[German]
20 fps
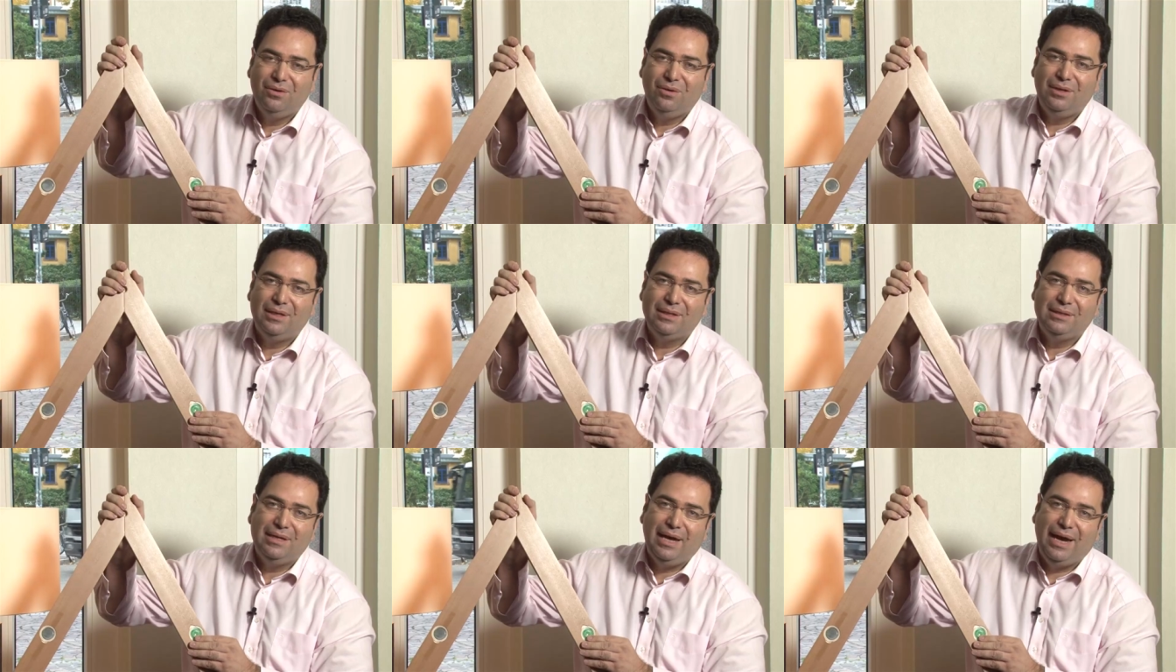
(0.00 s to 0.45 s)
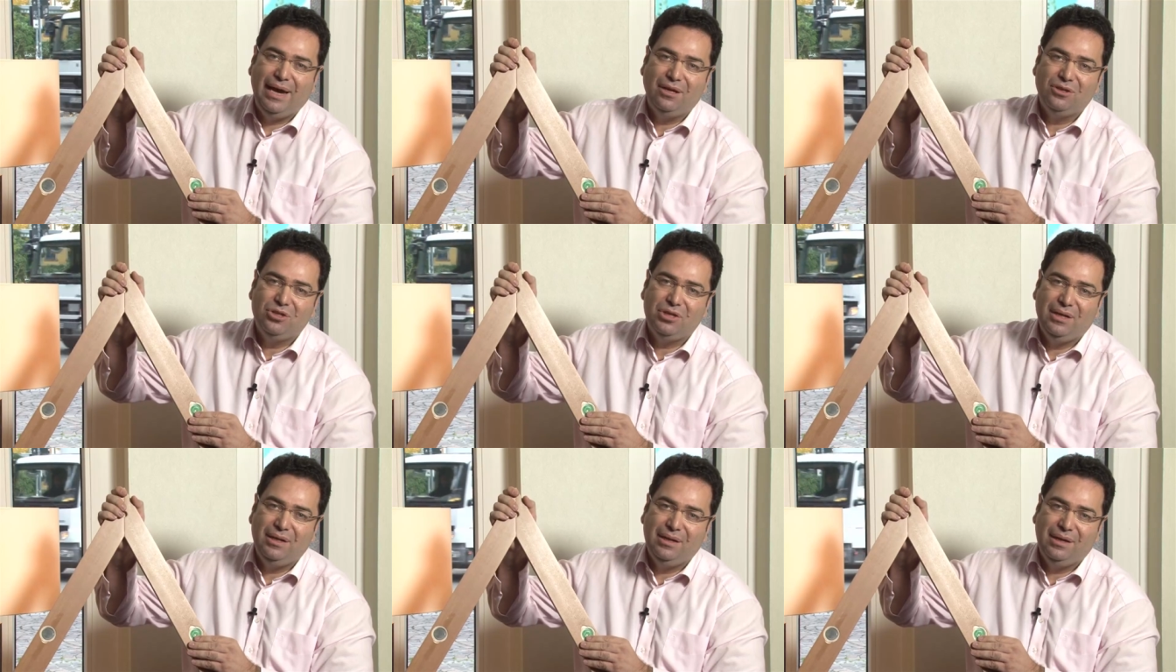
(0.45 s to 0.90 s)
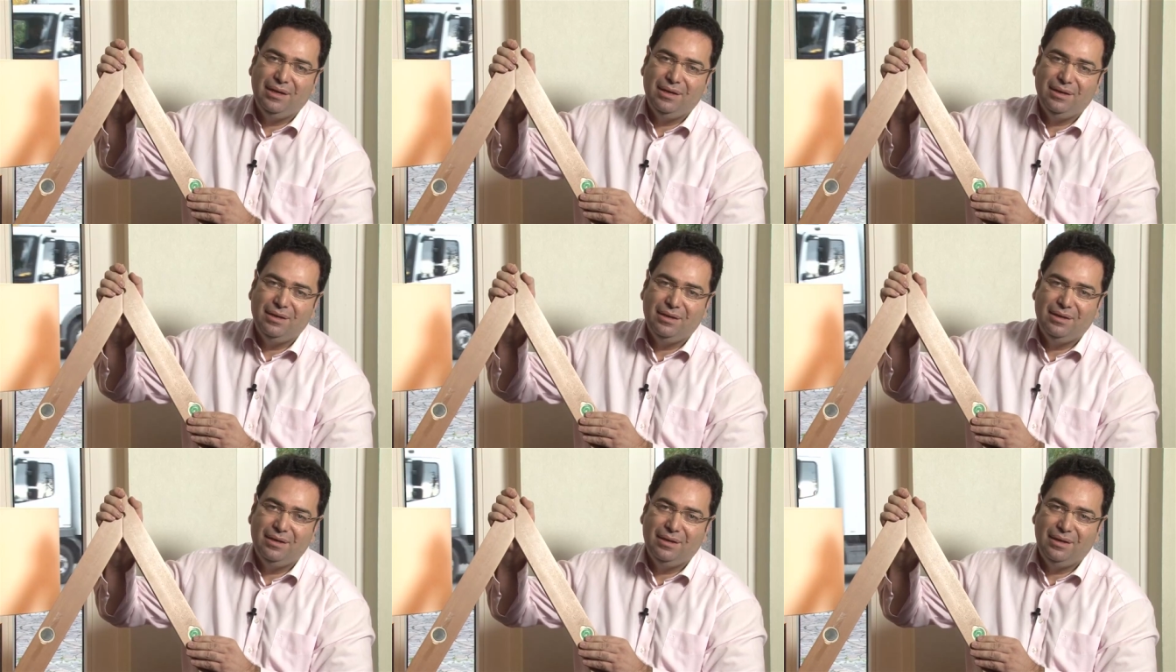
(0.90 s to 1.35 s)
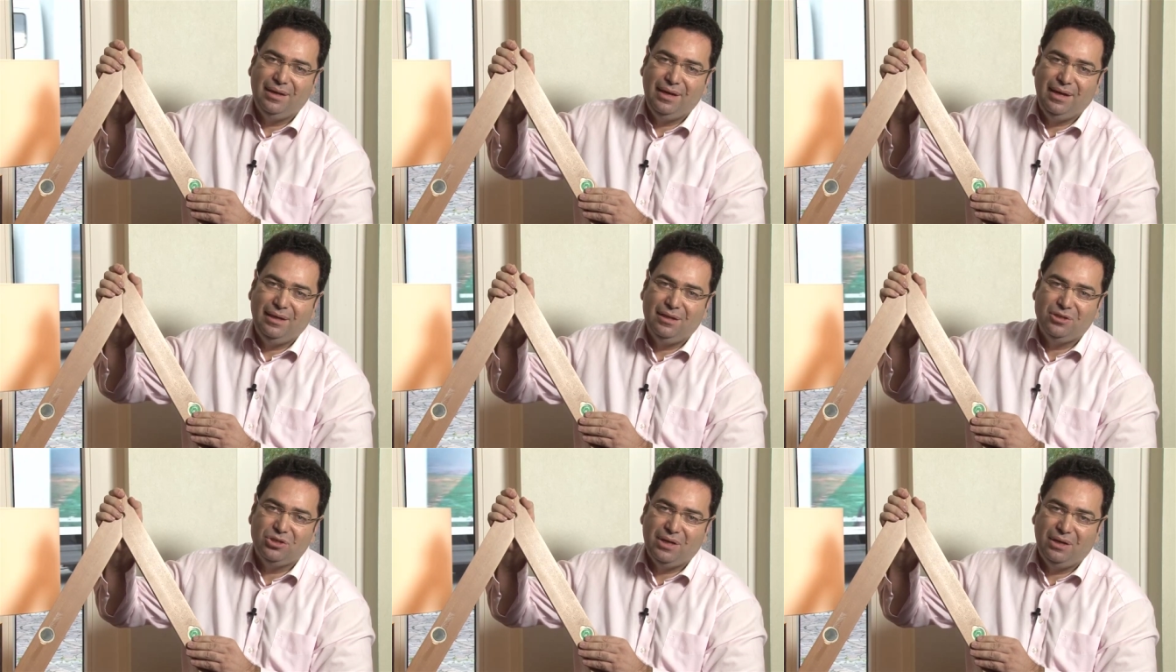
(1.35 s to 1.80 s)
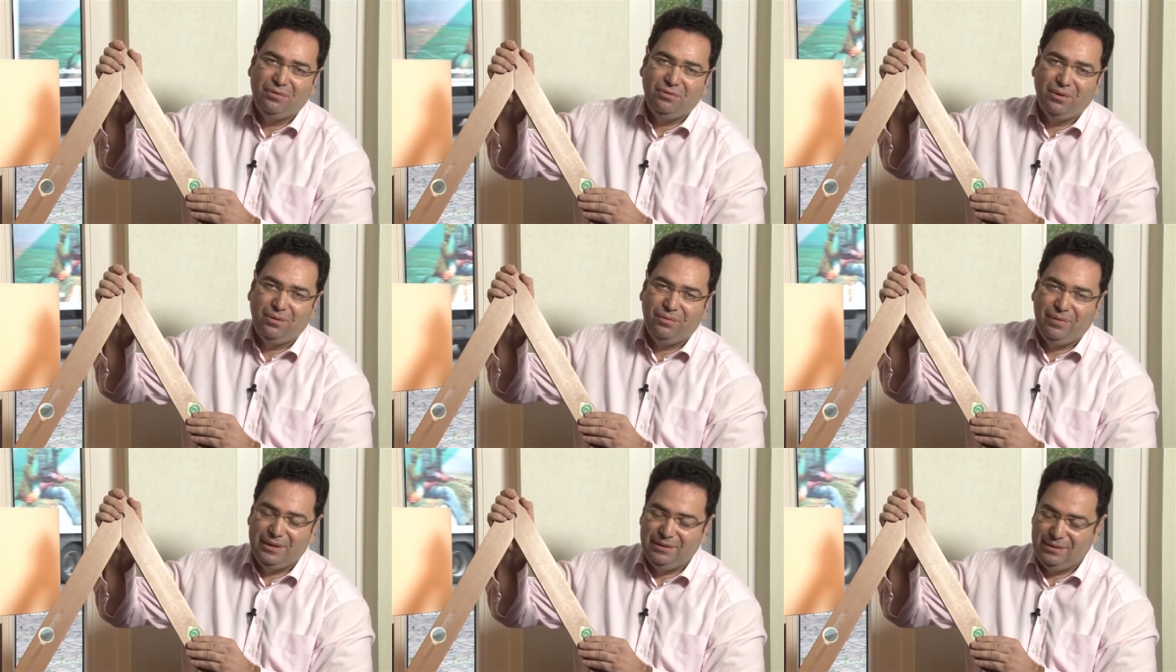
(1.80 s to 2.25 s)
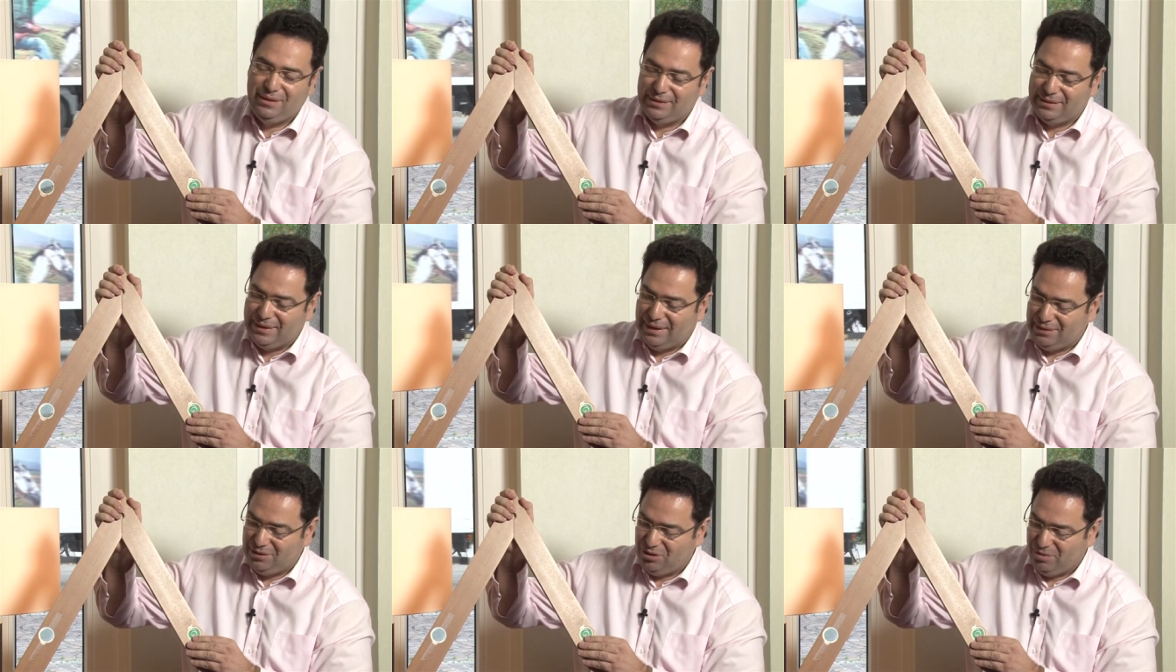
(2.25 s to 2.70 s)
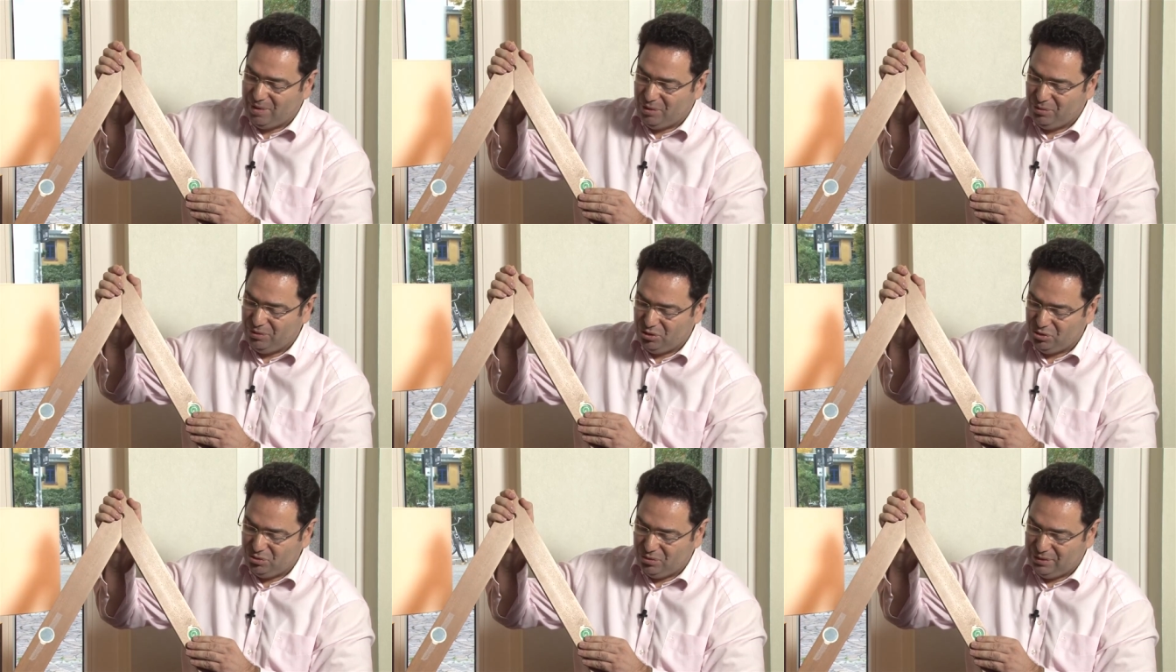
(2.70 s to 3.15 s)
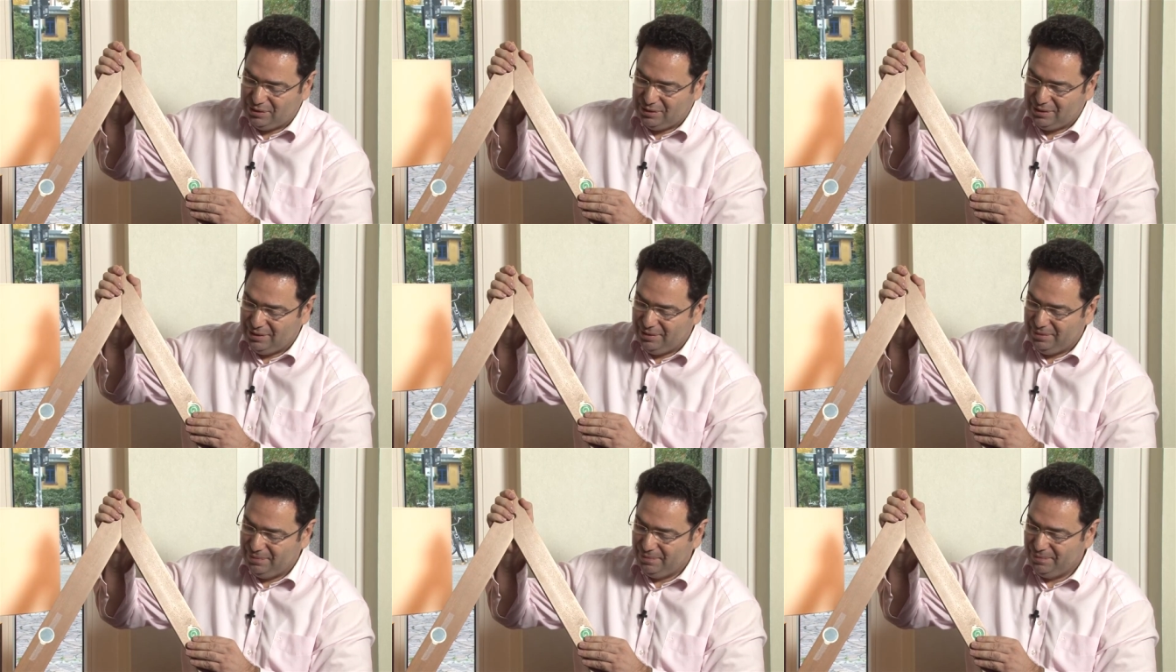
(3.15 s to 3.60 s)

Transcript: und das ist eine eigenständige Edelsteinfrequenz, die das Ganze nochmal unterstützt.